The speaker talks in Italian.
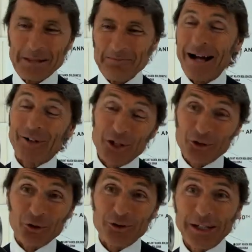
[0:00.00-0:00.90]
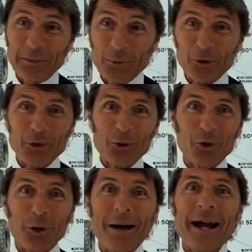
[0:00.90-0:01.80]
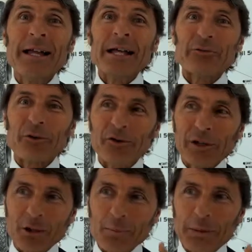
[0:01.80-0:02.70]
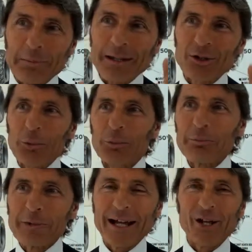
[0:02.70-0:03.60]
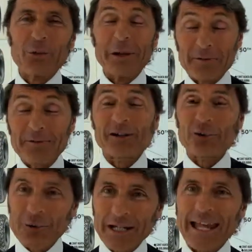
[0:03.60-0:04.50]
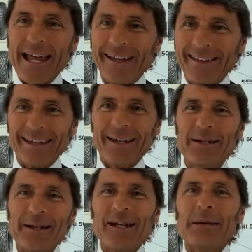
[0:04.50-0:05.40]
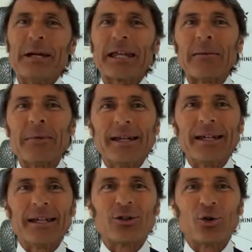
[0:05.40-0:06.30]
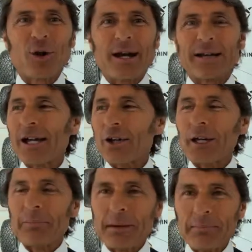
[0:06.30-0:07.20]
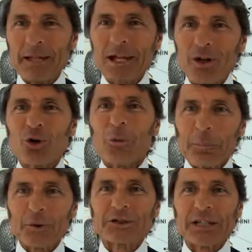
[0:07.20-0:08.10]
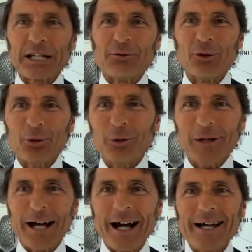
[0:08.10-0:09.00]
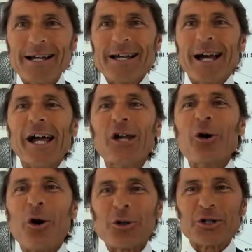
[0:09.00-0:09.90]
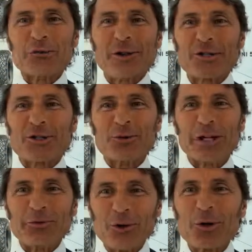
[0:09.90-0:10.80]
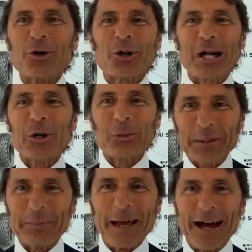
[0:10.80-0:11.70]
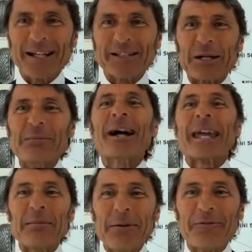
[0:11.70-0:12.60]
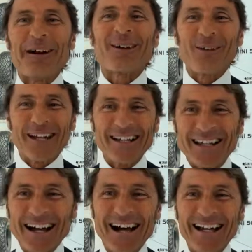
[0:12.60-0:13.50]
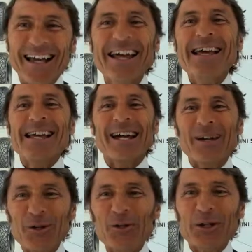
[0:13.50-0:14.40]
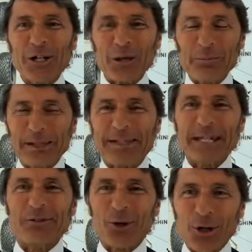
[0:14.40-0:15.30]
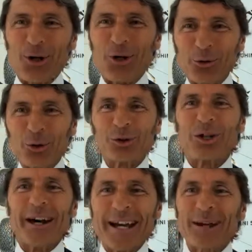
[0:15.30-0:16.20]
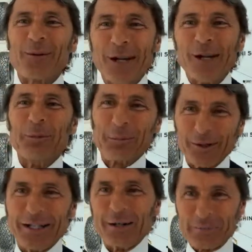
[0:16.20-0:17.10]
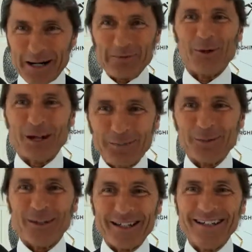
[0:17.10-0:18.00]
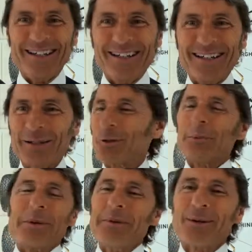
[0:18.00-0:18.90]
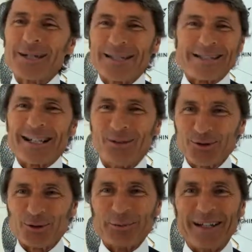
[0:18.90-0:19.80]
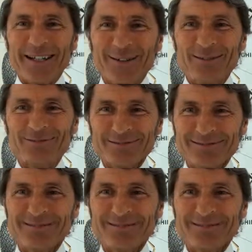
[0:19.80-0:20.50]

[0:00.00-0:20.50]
ma ce ne sono stati più di uno, ma forse il complimento più bello me l'ha fatto un cliente, perché mi ha detto guarda io da bambino non possedevo nulla, io oggi faccio un lavoro che non mi piace ma che mi fa guadagnare e l'unico obiettivo che ho avuto era quello poi di comprarmi una Lamborghini, per cui per me questo è stato stupendo.